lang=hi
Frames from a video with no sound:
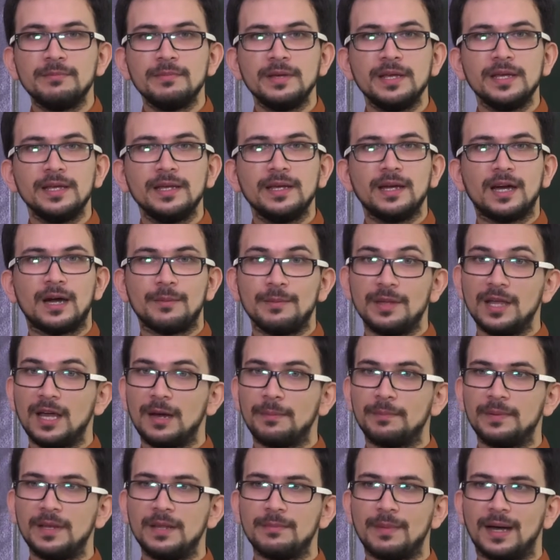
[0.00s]
में हमें
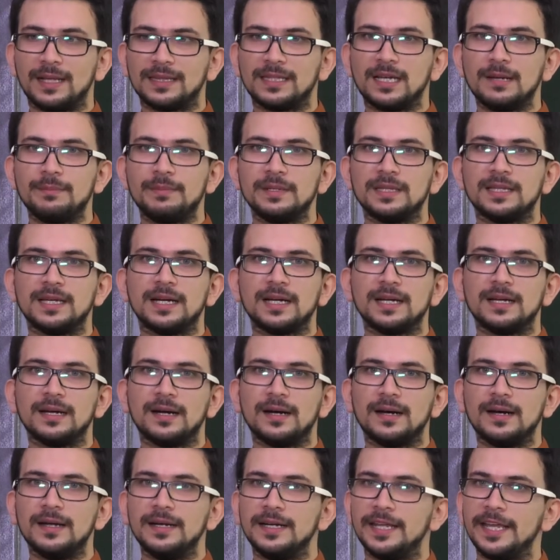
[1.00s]
अपने माता पिता का
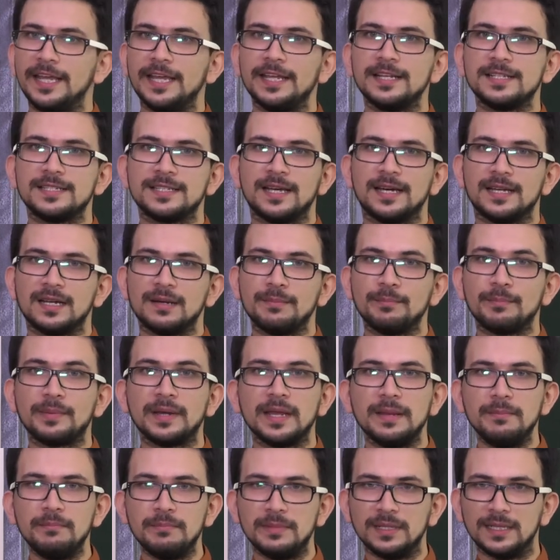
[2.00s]
ढेर सारा
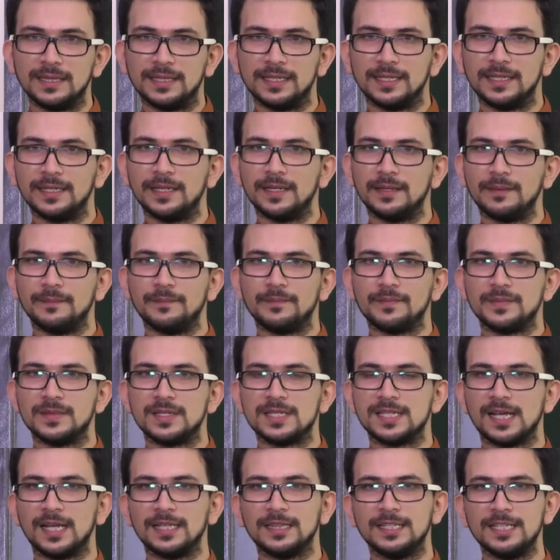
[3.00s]
प्रेम मिलता है
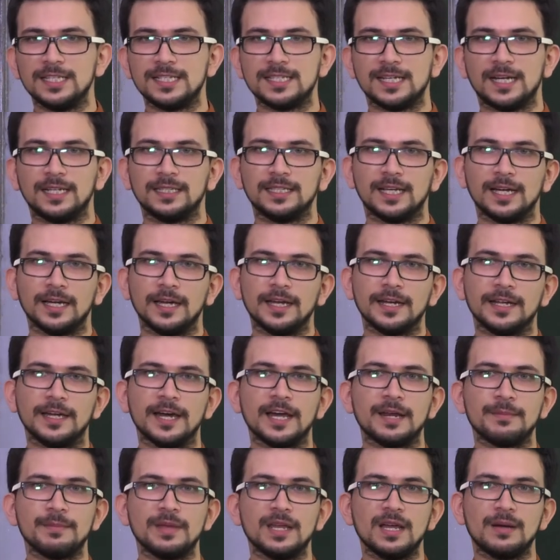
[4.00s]
साथ ही साथ अगर
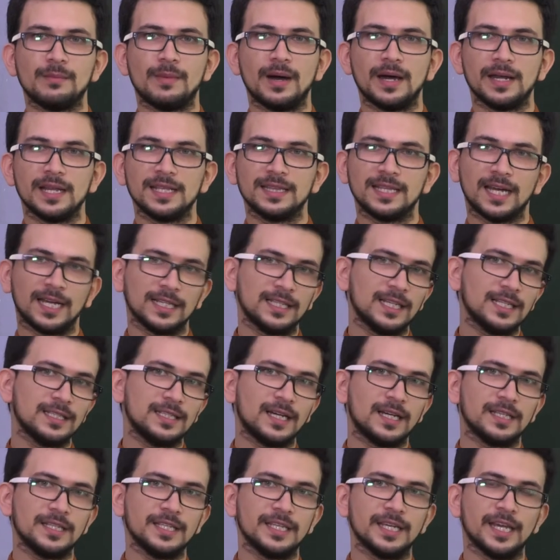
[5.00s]
घर में हमारे दादा
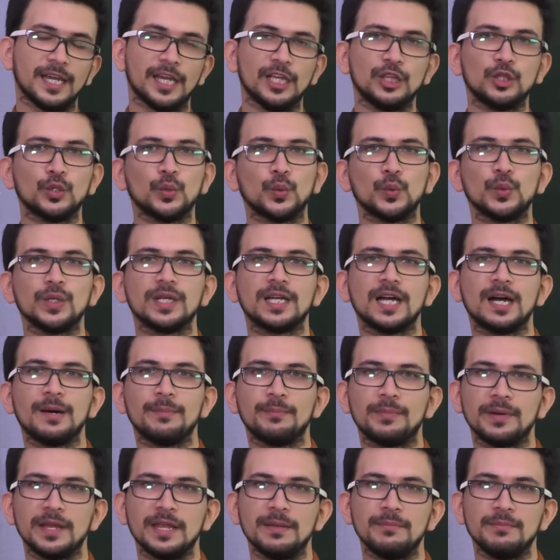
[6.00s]
दादी है तो उनका
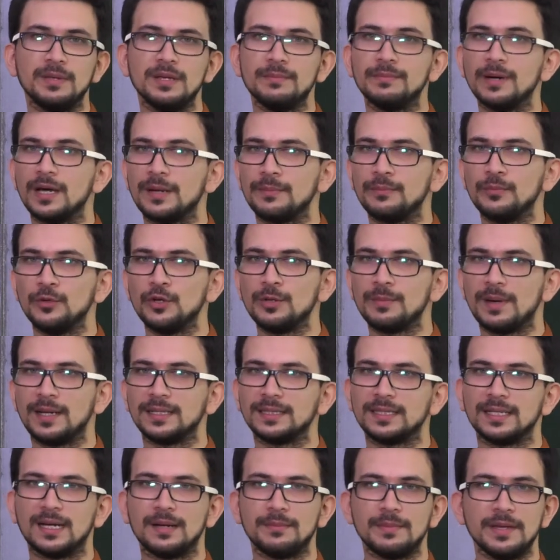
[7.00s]
प्रेम भी भरपूर
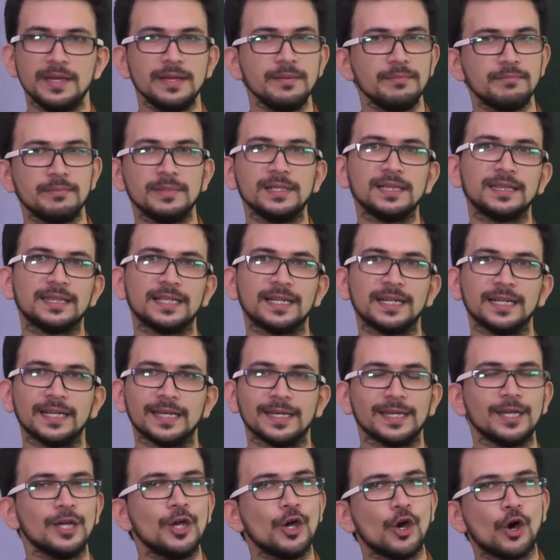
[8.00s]
मात्रा में मिलता है
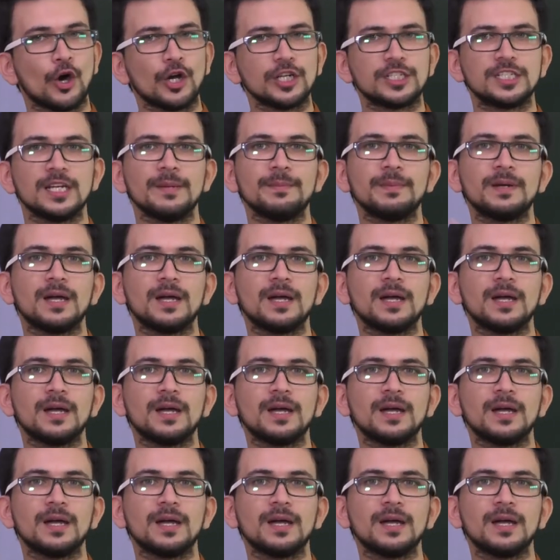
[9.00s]
और जब